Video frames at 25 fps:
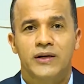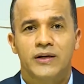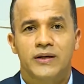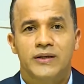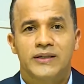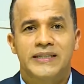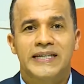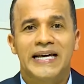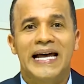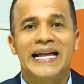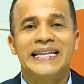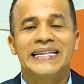
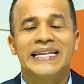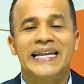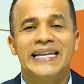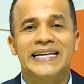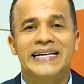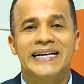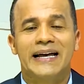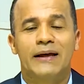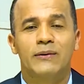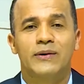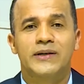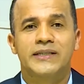se han
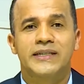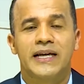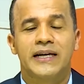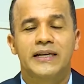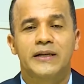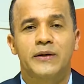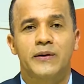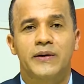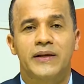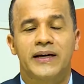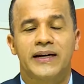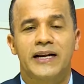dedicado a esta
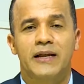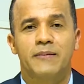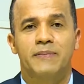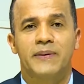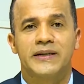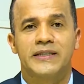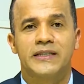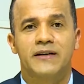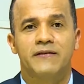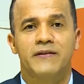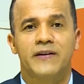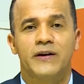actividad en el
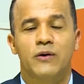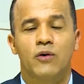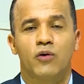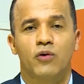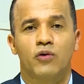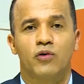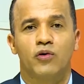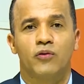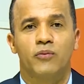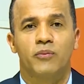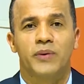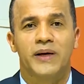Pacífico
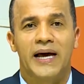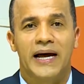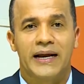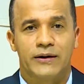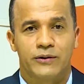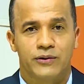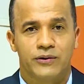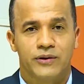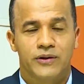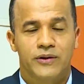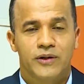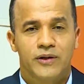
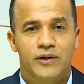colombiano.